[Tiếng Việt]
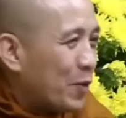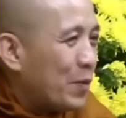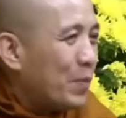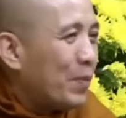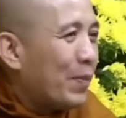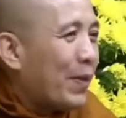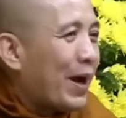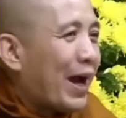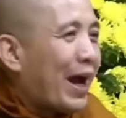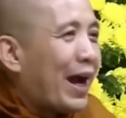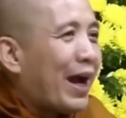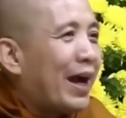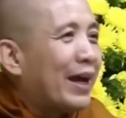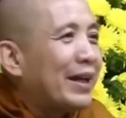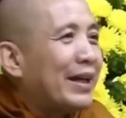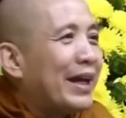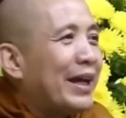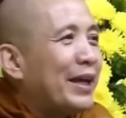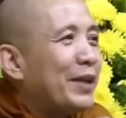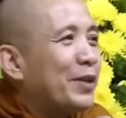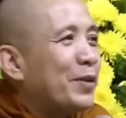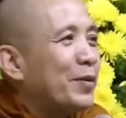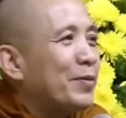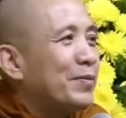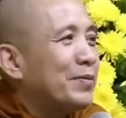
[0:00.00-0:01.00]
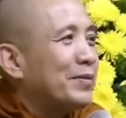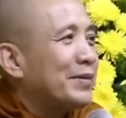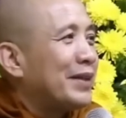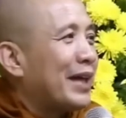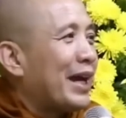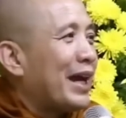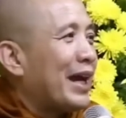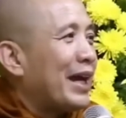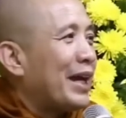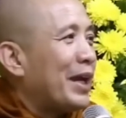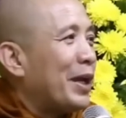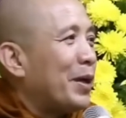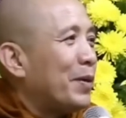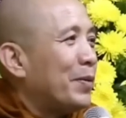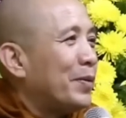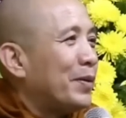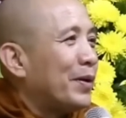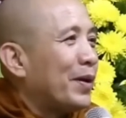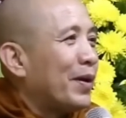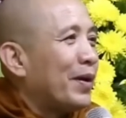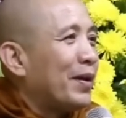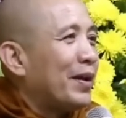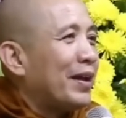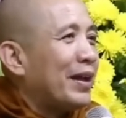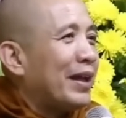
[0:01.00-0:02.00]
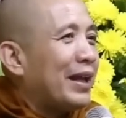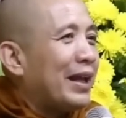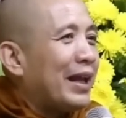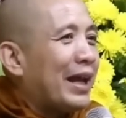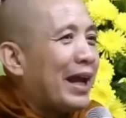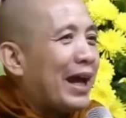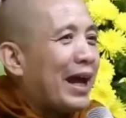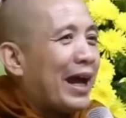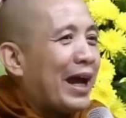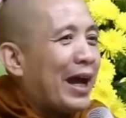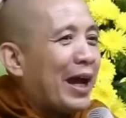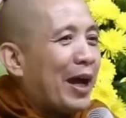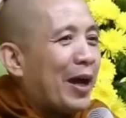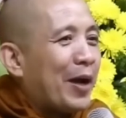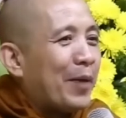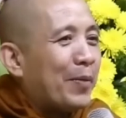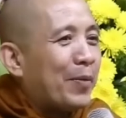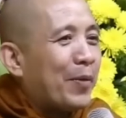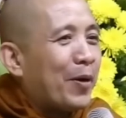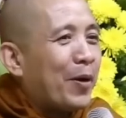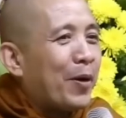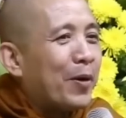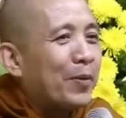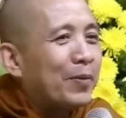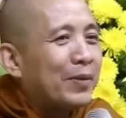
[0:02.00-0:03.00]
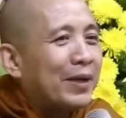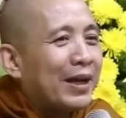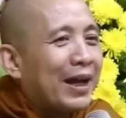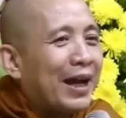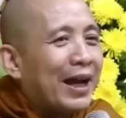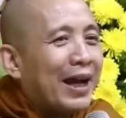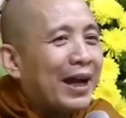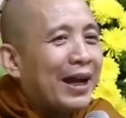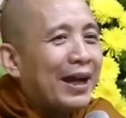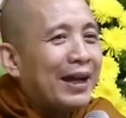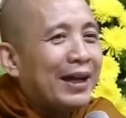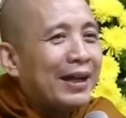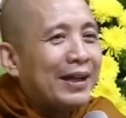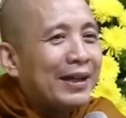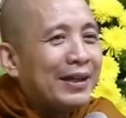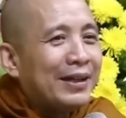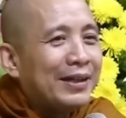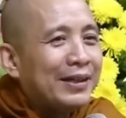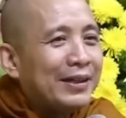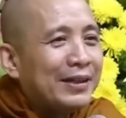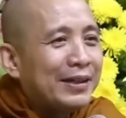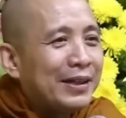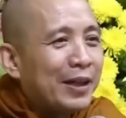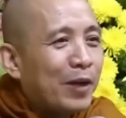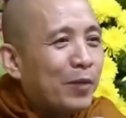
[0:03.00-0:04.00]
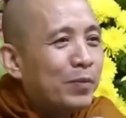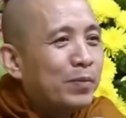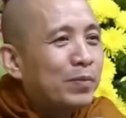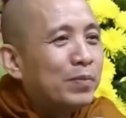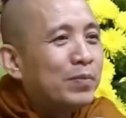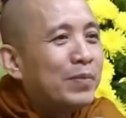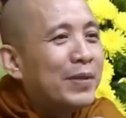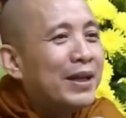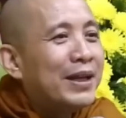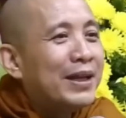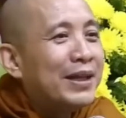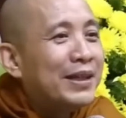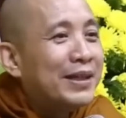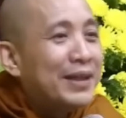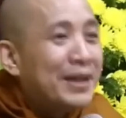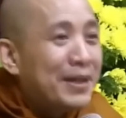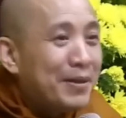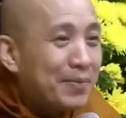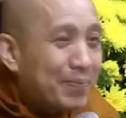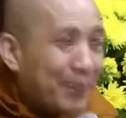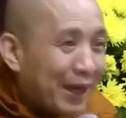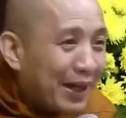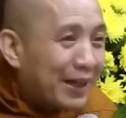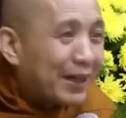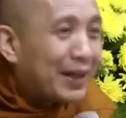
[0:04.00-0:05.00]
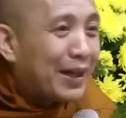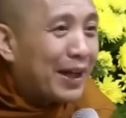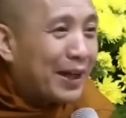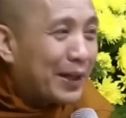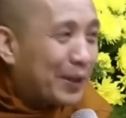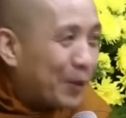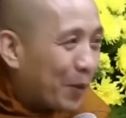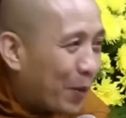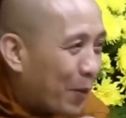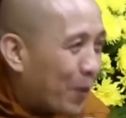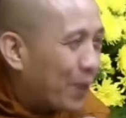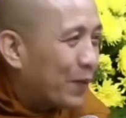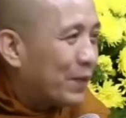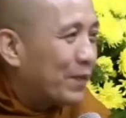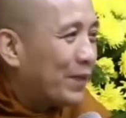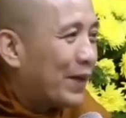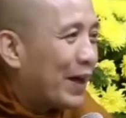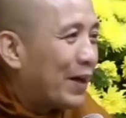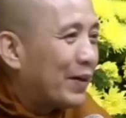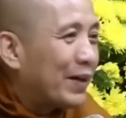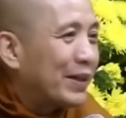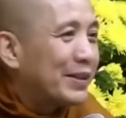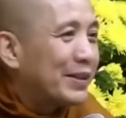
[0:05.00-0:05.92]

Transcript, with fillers: đầy đủ mà ở đây chúng ta hiểu nó là một cái không bị dính mắc lệ thuộc